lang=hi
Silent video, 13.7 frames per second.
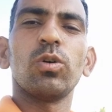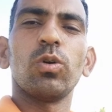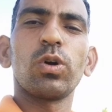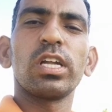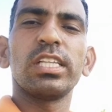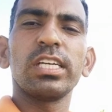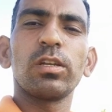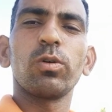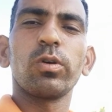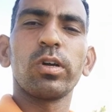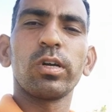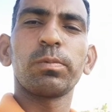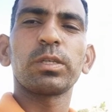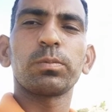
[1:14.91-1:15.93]
और अधिक लोगों
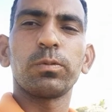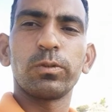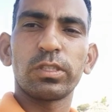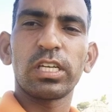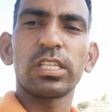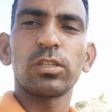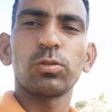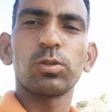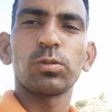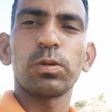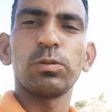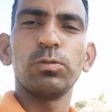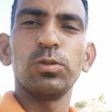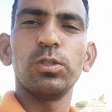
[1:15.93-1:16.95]
के पास पहुँचाता है तो उस
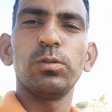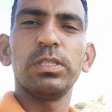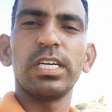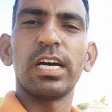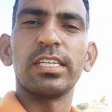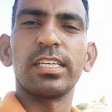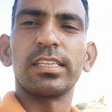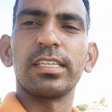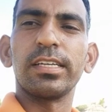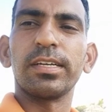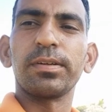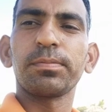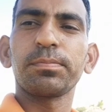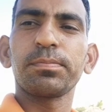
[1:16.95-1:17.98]
पर व्यूज़ भी आ जाते हैं